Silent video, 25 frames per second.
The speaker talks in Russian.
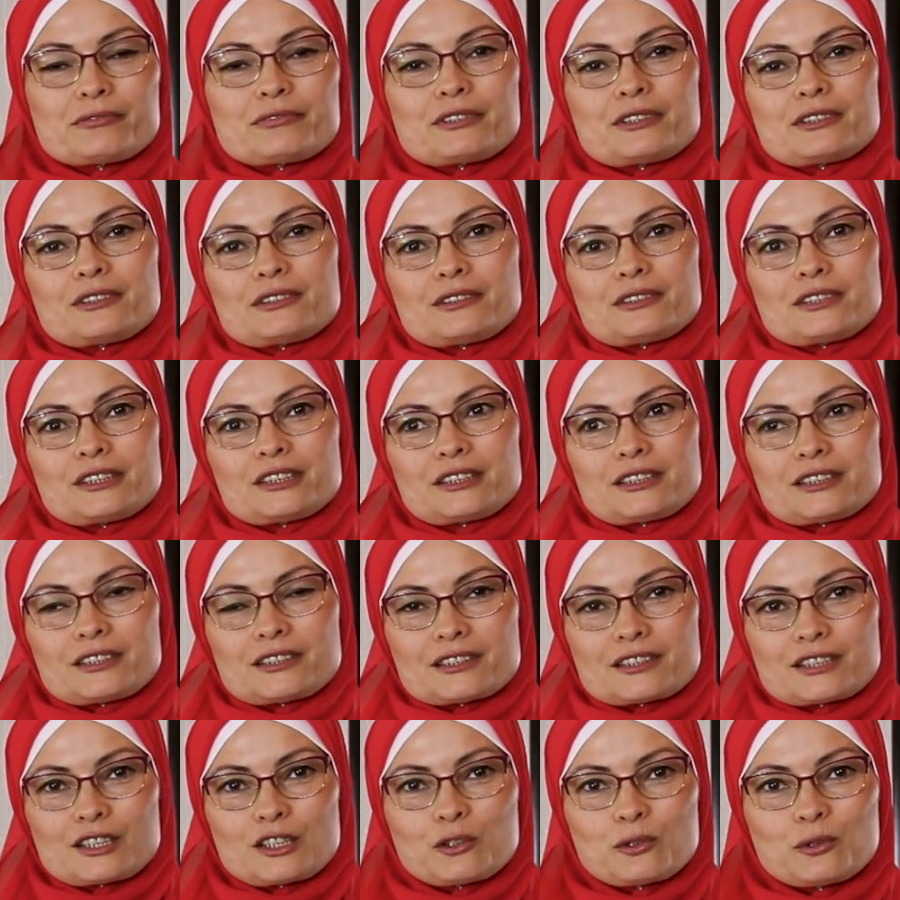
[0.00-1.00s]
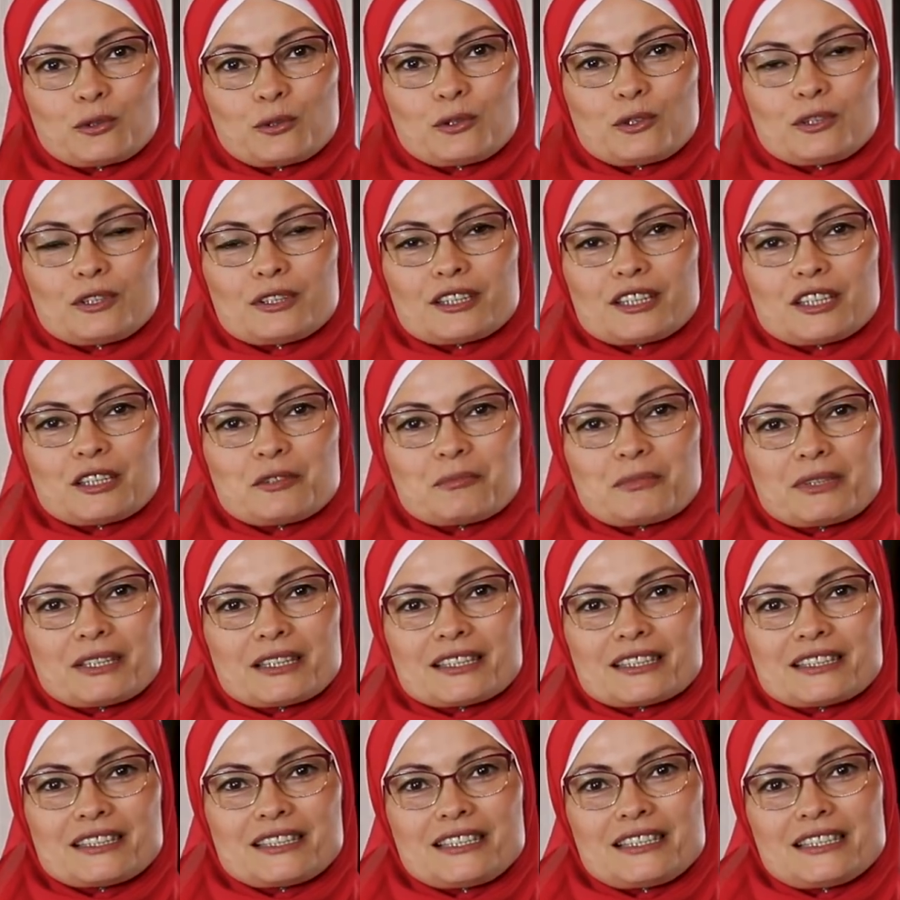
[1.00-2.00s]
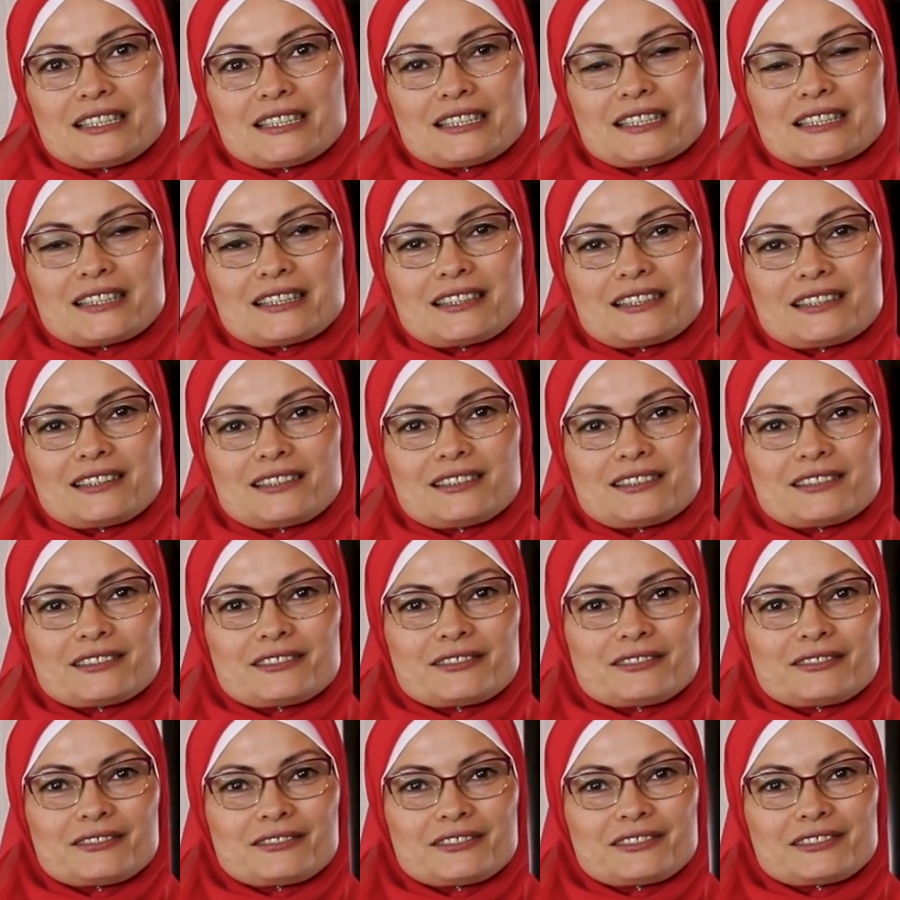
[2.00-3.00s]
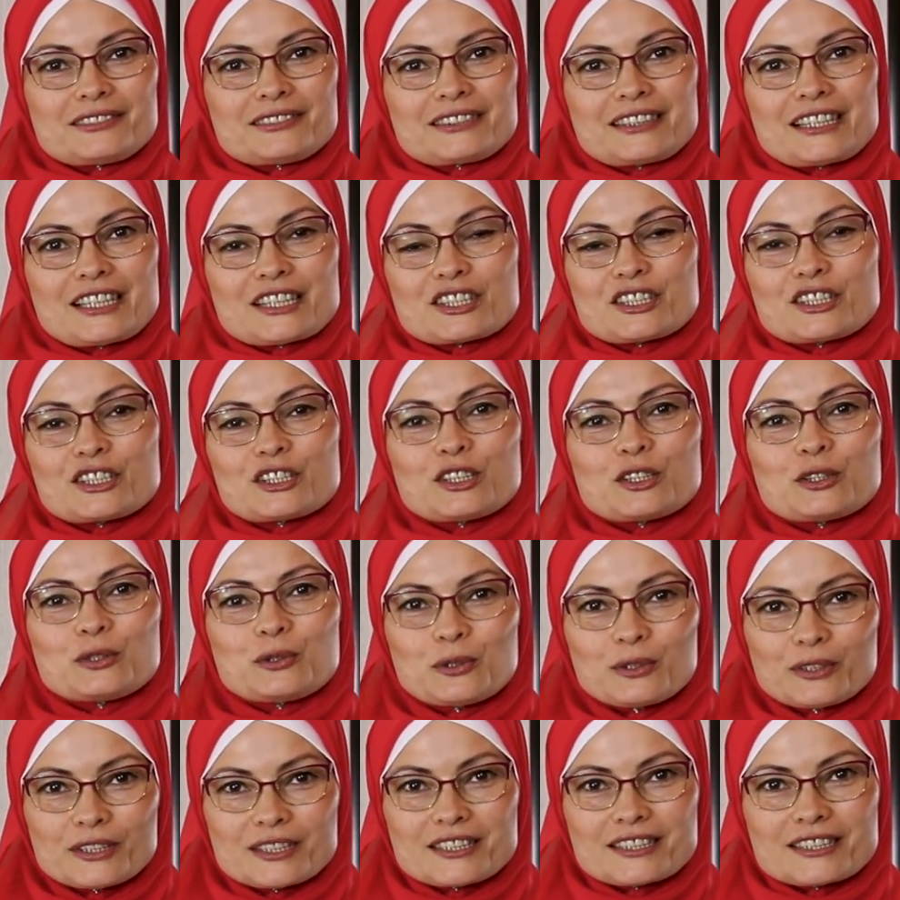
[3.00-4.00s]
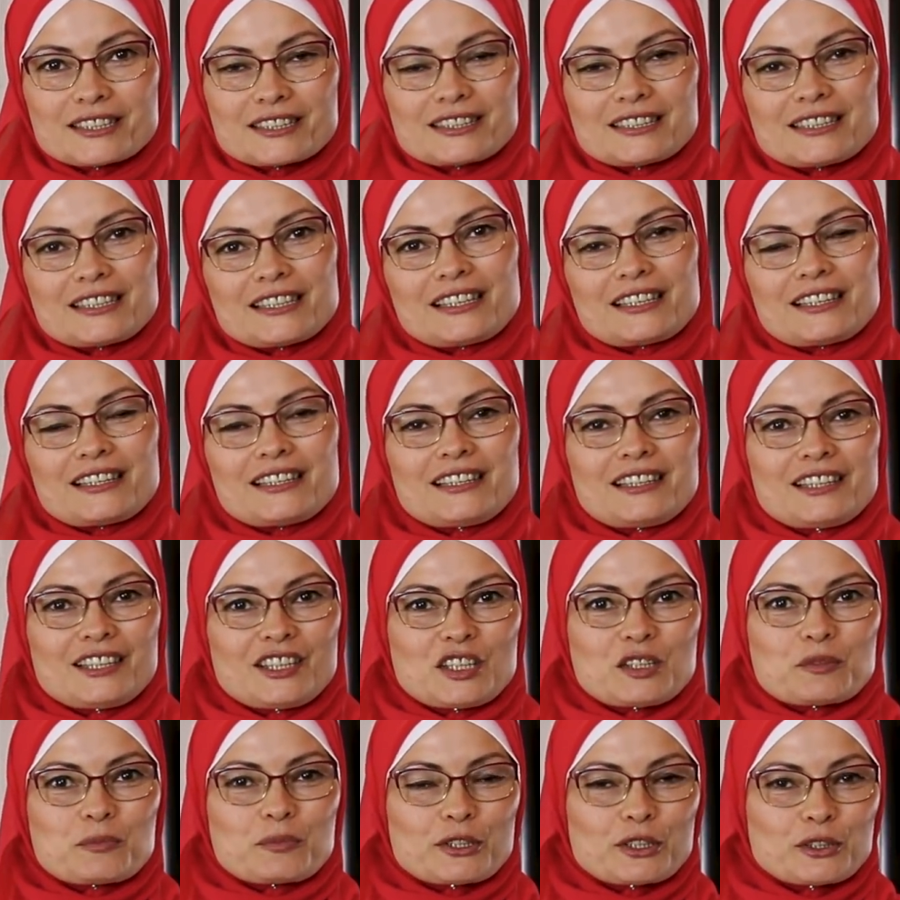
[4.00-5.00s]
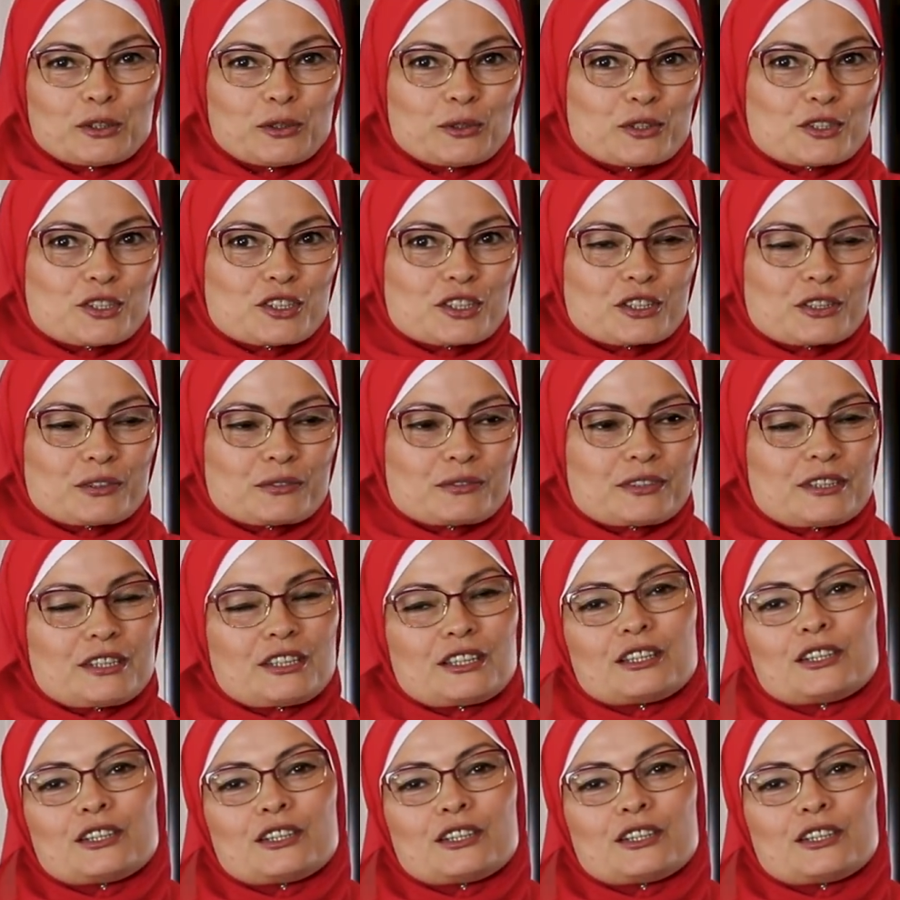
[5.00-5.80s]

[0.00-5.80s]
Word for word: А, это заколки, магнитики, разные иголочки для платочков.